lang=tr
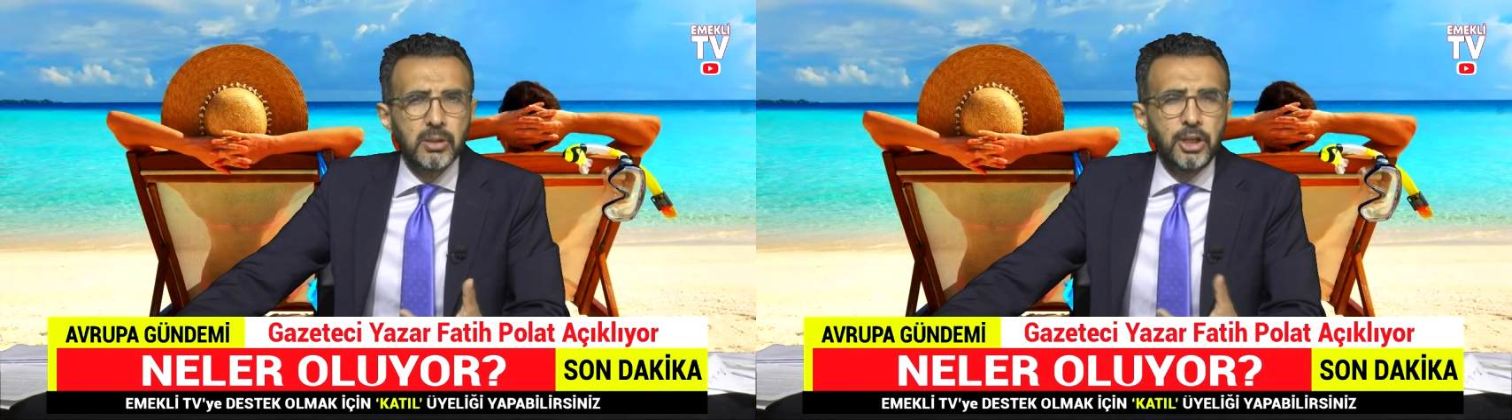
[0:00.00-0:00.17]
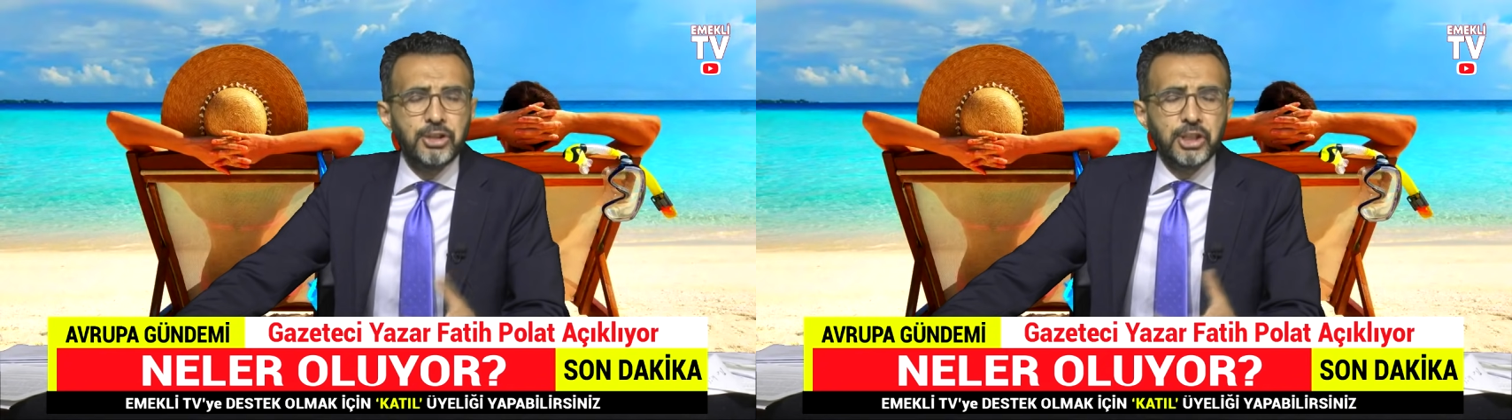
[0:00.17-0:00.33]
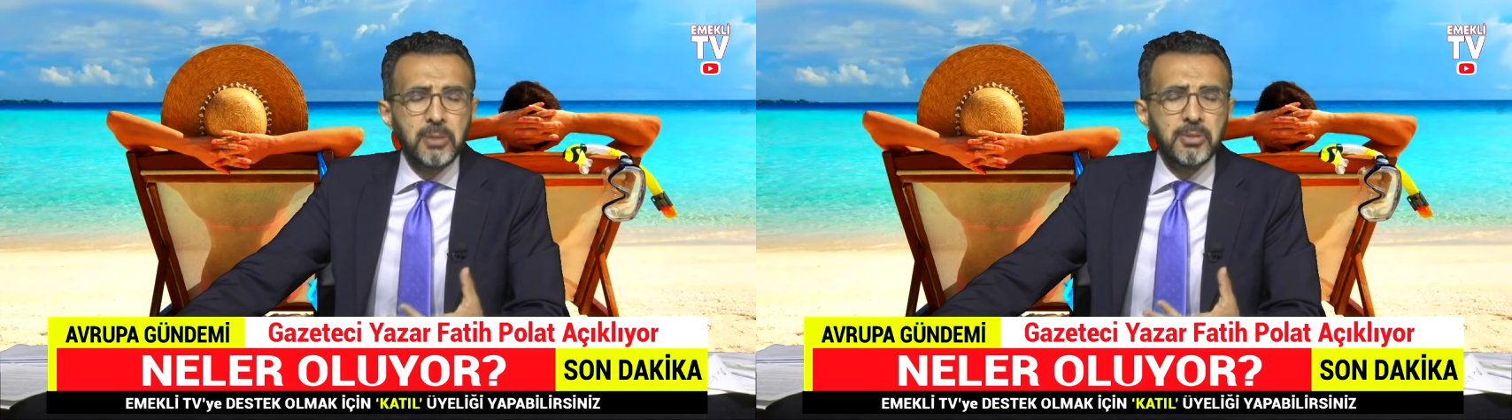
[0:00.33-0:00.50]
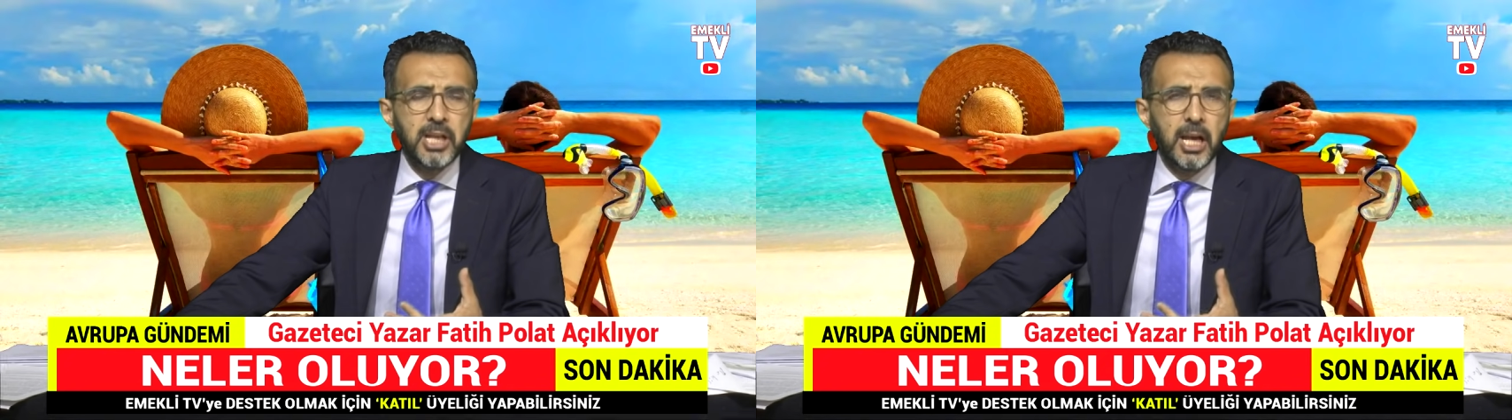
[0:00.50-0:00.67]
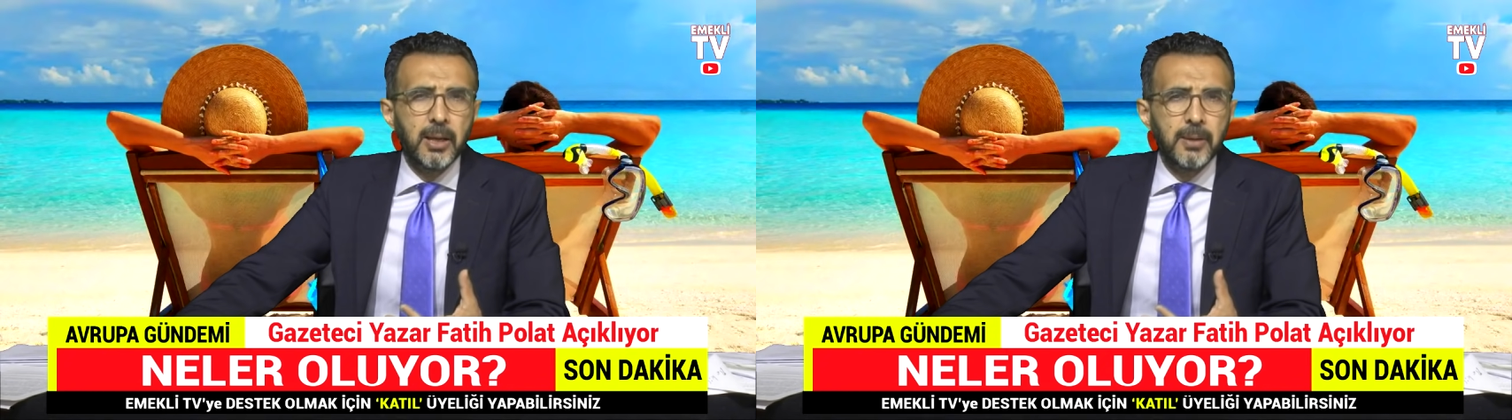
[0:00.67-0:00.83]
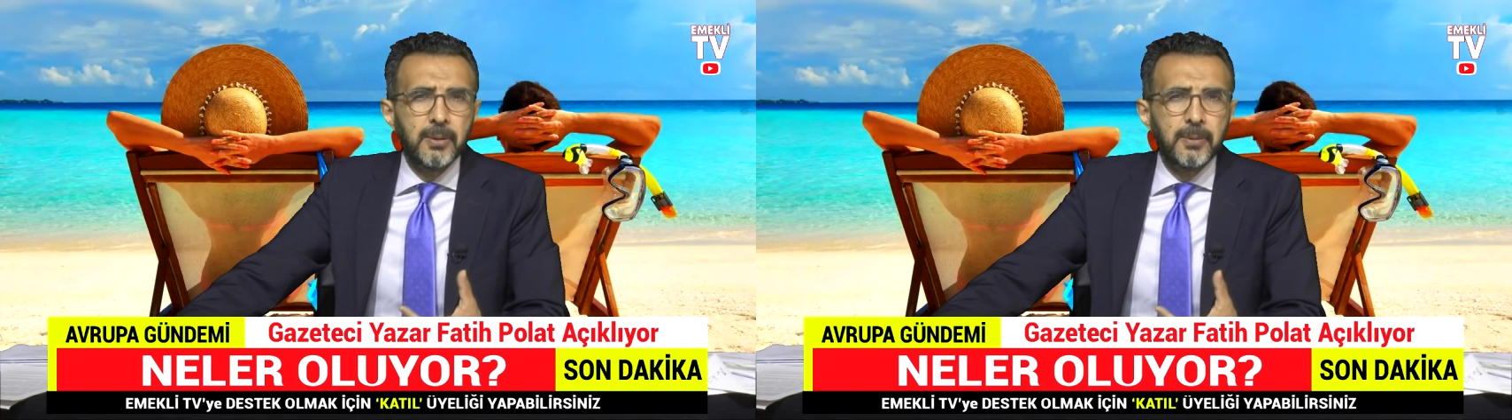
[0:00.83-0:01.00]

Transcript: Hiç kimse.